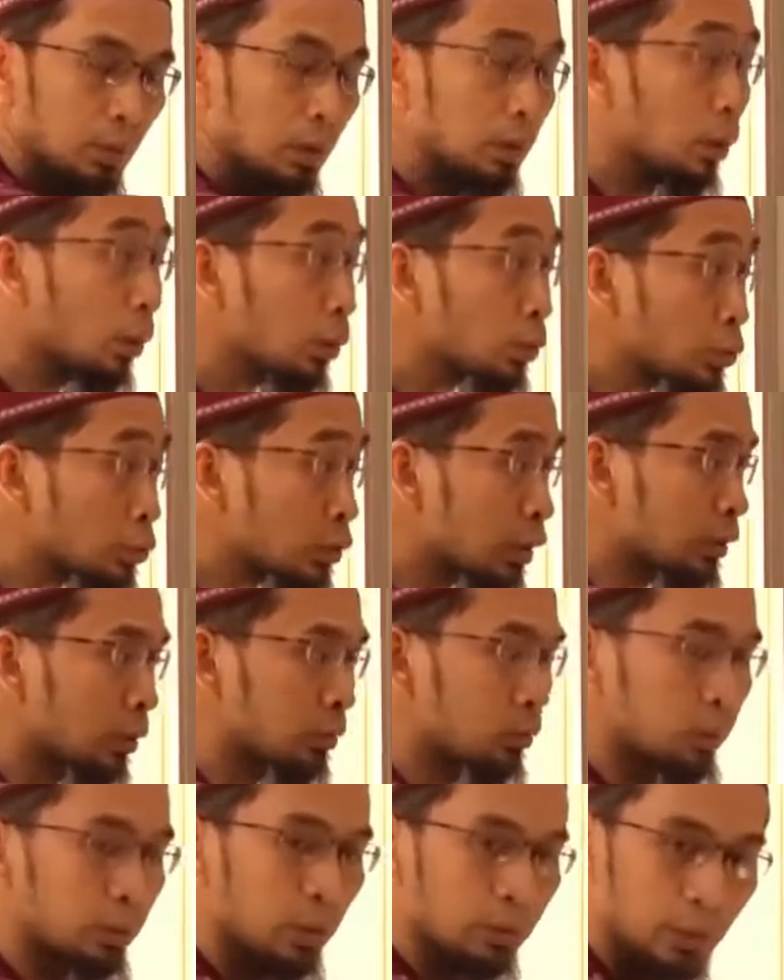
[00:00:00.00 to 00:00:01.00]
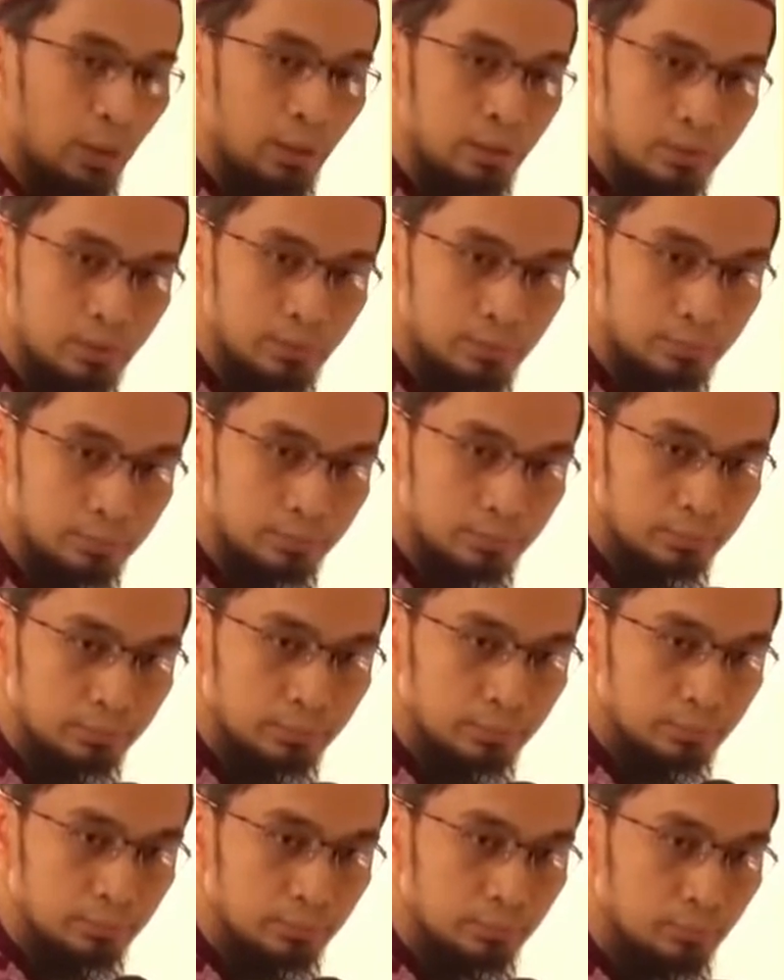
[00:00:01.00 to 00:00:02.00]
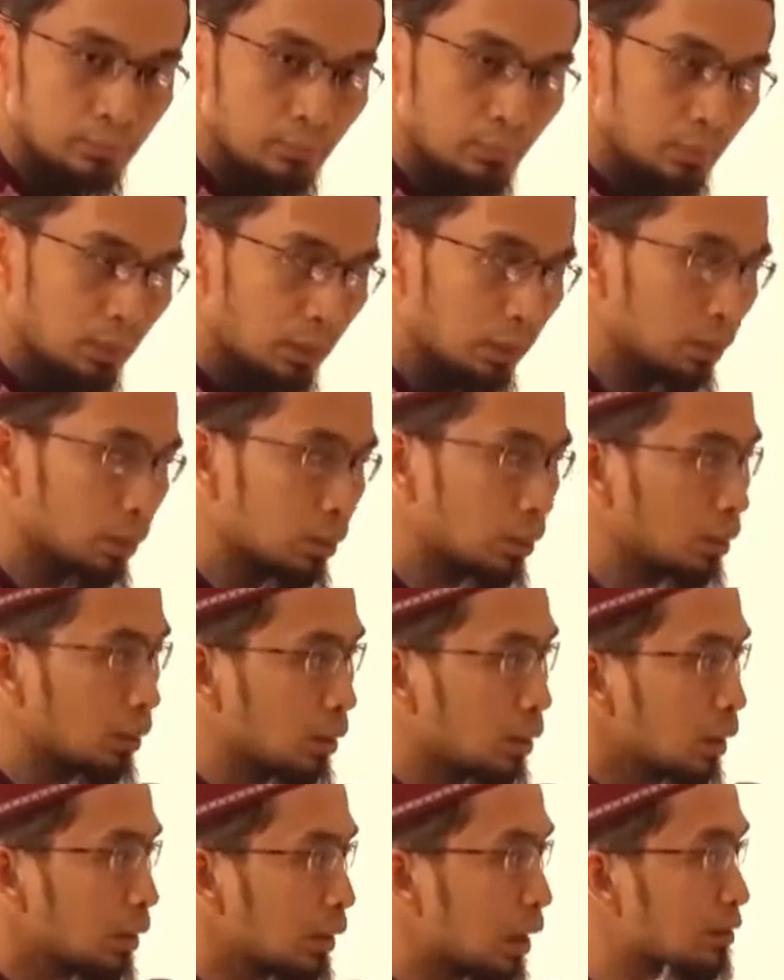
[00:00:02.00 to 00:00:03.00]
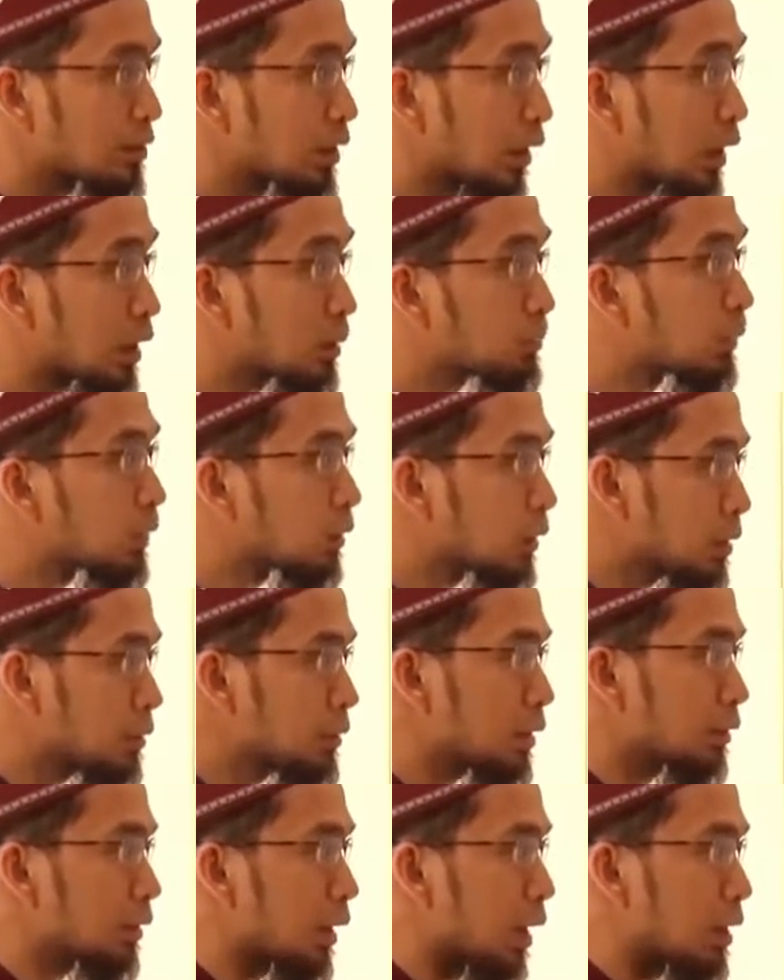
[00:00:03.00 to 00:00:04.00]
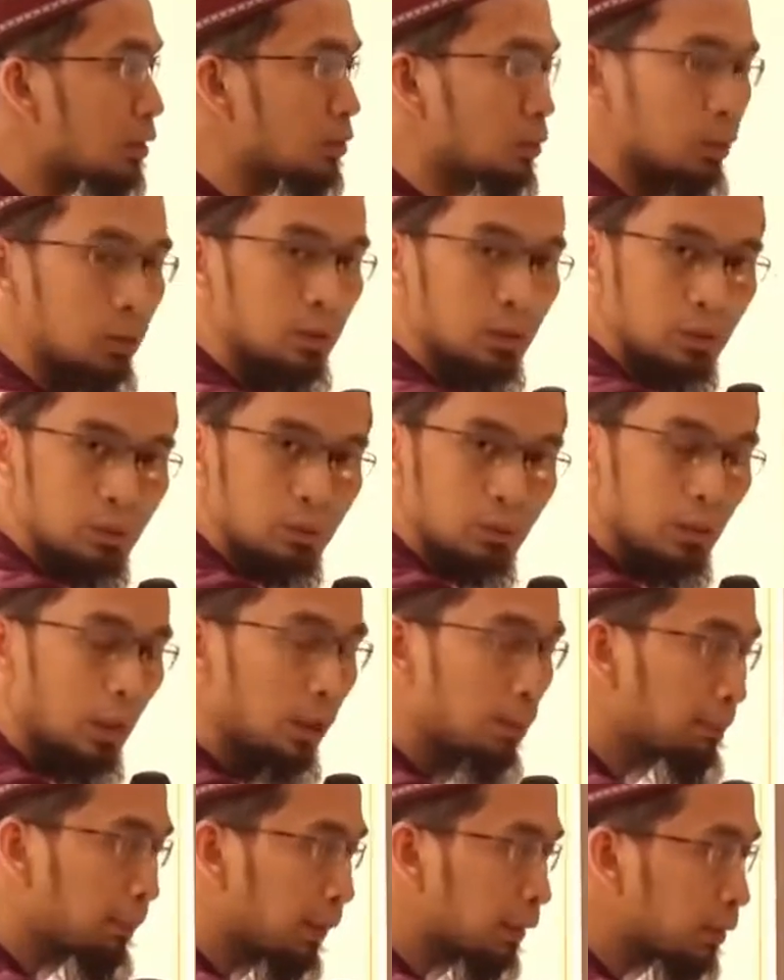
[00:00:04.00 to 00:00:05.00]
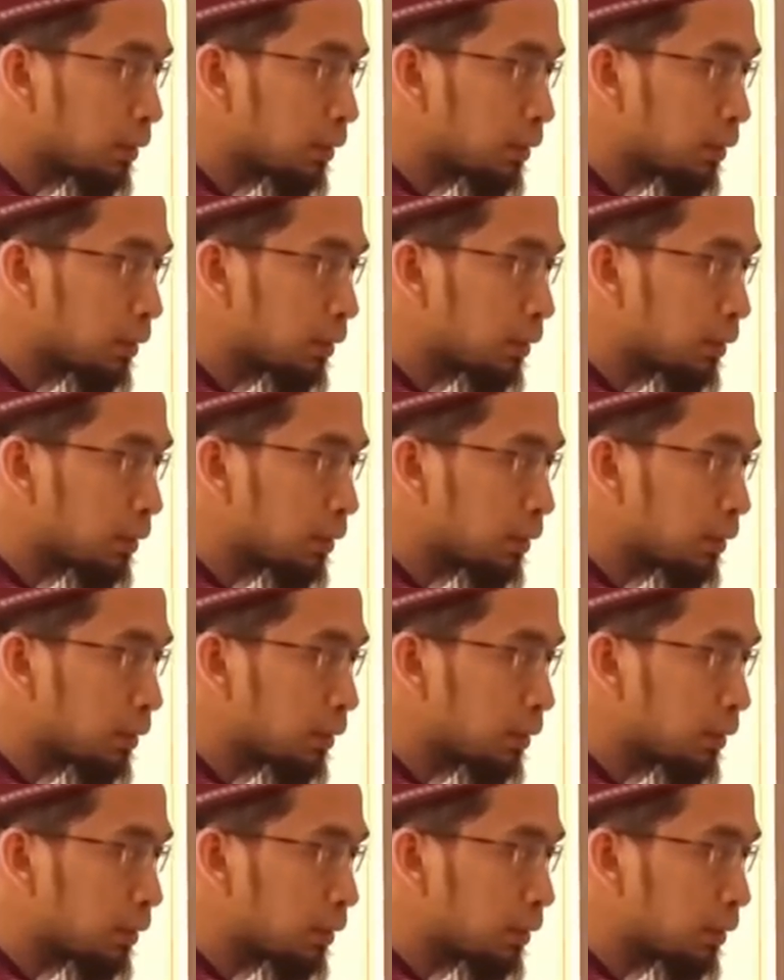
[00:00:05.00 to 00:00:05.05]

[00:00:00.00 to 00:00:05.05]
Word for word: Ini khusus hanya untuk yang tahajud. Ya. Dan saking pentingnya tahajud ini, yang